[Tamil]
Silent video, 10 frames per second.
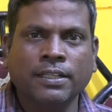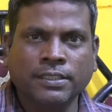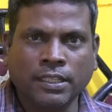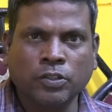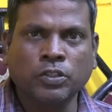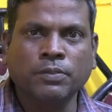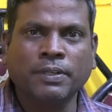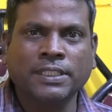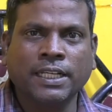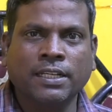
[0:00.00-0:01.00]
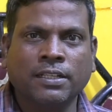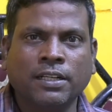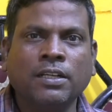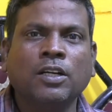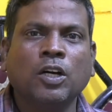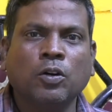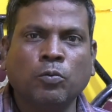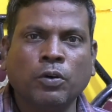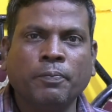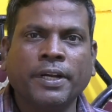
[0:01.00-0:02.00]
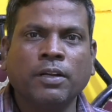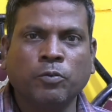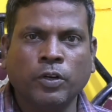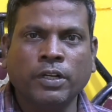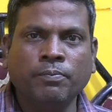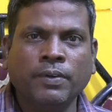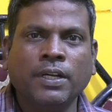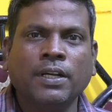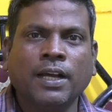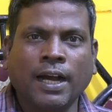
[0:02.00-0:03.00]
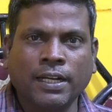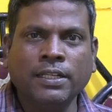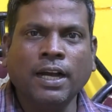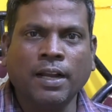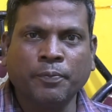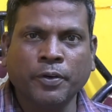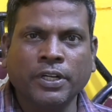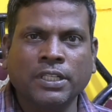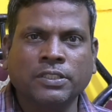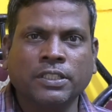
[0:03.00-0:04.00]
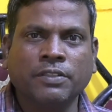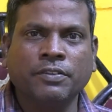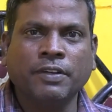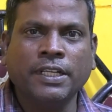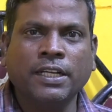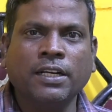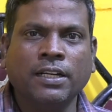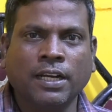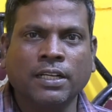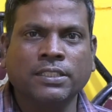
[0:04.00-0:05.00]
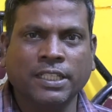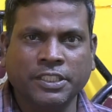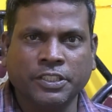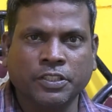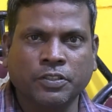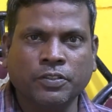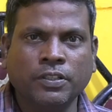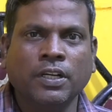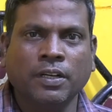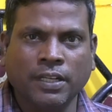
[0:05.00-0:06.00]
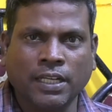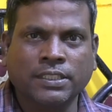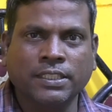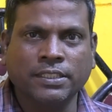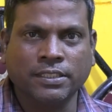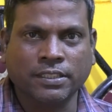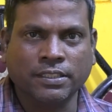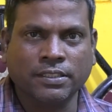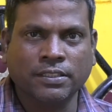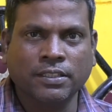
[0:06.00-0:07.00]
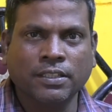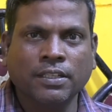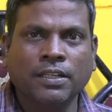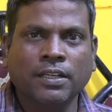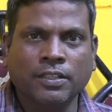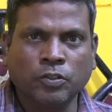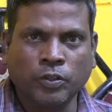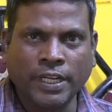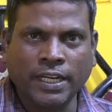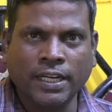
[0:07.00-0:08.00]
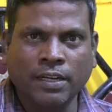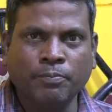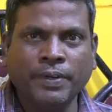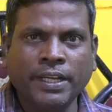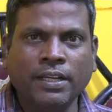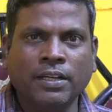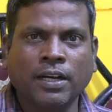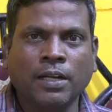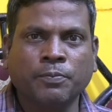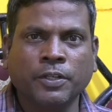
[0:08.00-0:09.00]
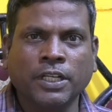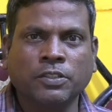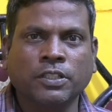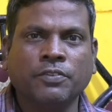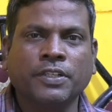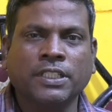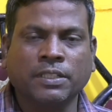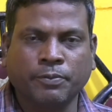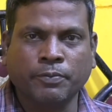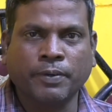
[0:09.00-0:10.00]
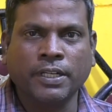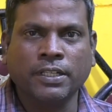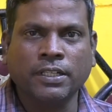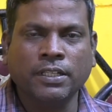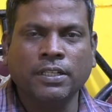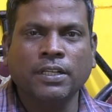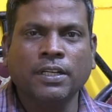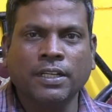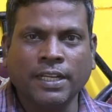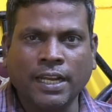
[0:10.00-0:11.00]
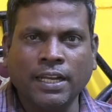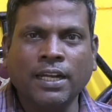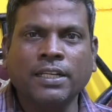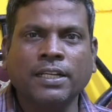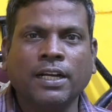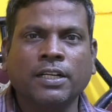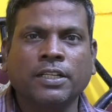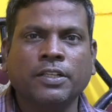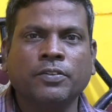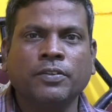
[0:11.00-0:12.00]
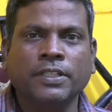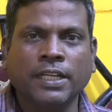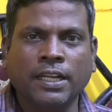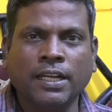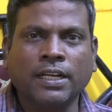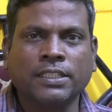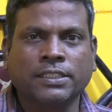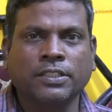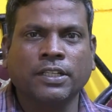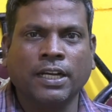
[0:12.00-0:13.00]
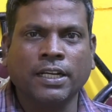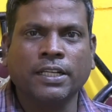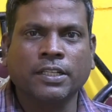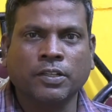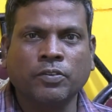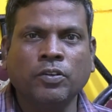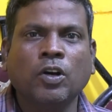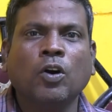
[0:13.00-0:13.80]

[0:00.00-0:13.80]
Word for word: சந்தோஷமாக செய்கிறது தான் உண்மையான ஊழியம் அது அற்புத ரேசு டிவி வழியாக நாங்கள் செஞ்சிட்ருக்கோம் நான் செஞ்சிட்ருக்கேன் ஸோ எங்களை நம்பி அற்புத ரேசு டிவிக்கு சப்போர்ட் பண்ணுங்கள் எல்லா தியாகத்தையும் எல்லா கஷ்டத்தையும் நாங்கள் ஏற்றுக்கிறோம்